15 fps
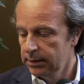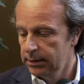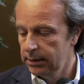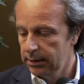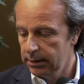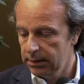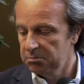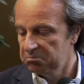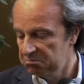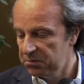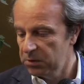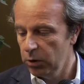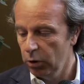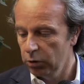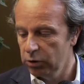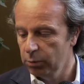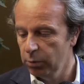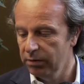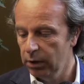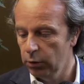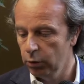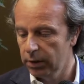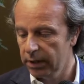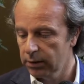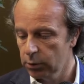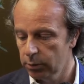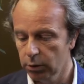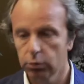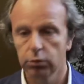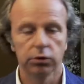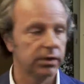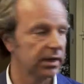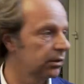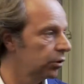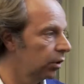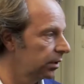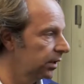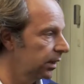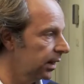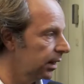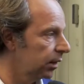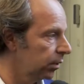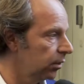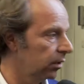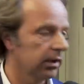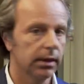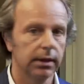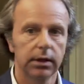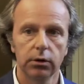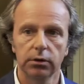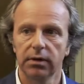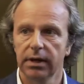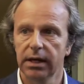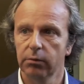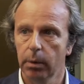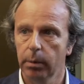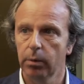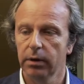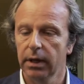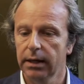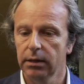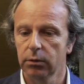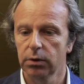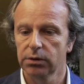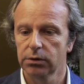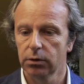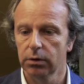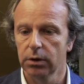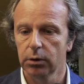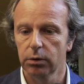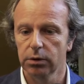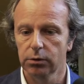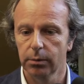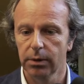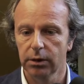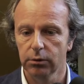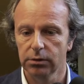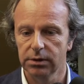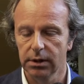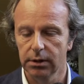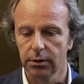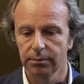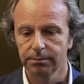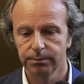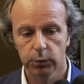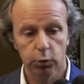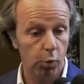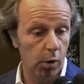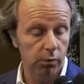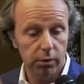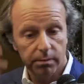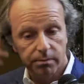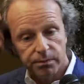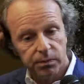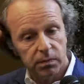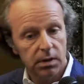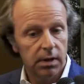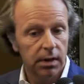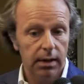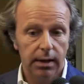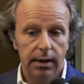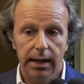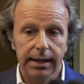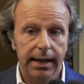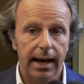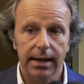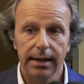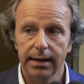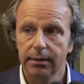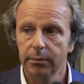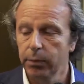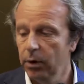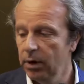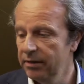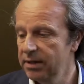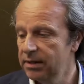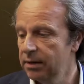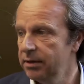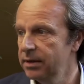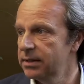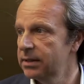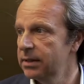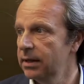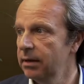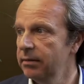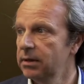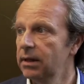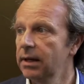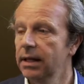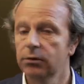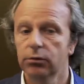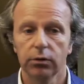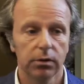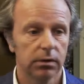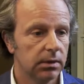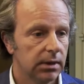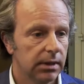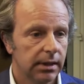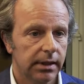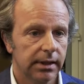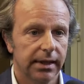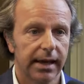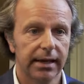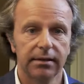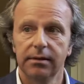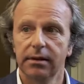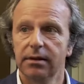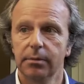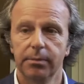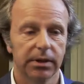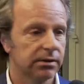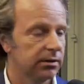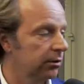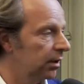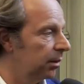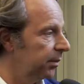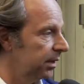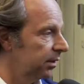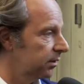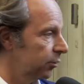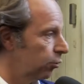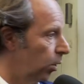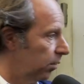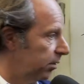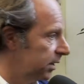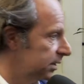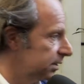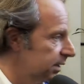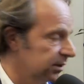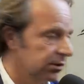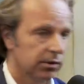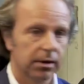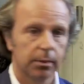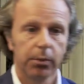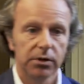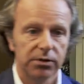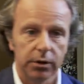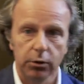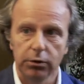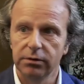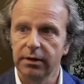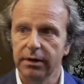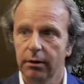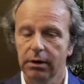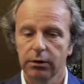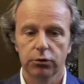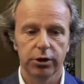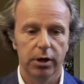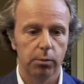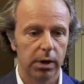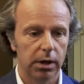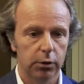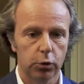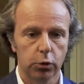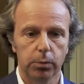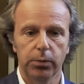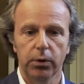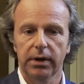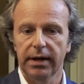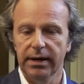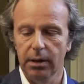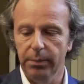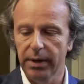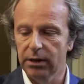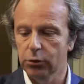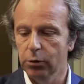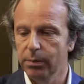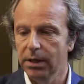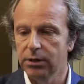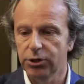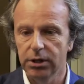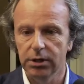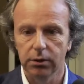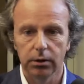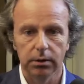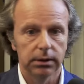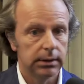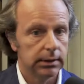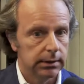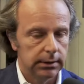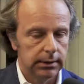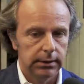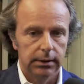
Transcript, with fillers: di, di, ottimo valore, soprattutto tre donne, era quello che io tenevo in questo, in questo bel consiglio, nuovo. Le cariche un po' l'avete viste, l'avete letto, niente di particolarmente nuovo, nel senso che poi si continua, quando c'è un bel gruppo che ha riaperto un bel ciclo,